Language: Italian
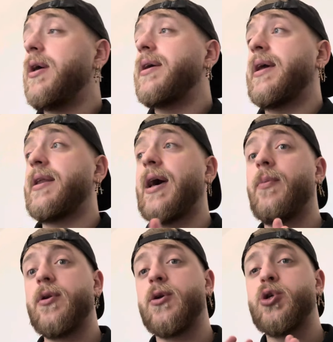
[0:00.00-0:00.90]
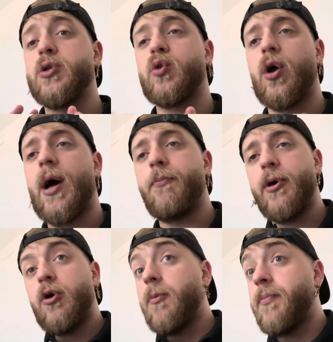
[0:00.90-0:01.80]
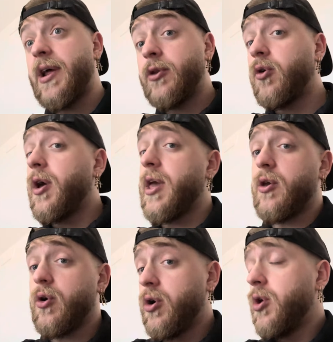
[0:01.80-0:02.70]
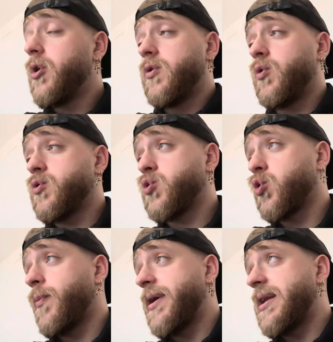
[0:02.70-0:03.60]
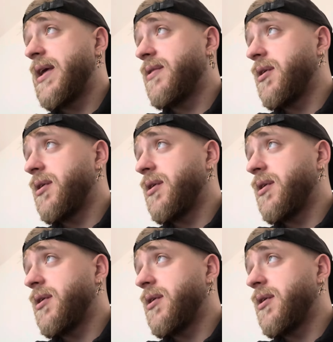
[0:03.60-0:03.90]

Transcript: che il Napoli al centrocampo è completo e io non sono per niente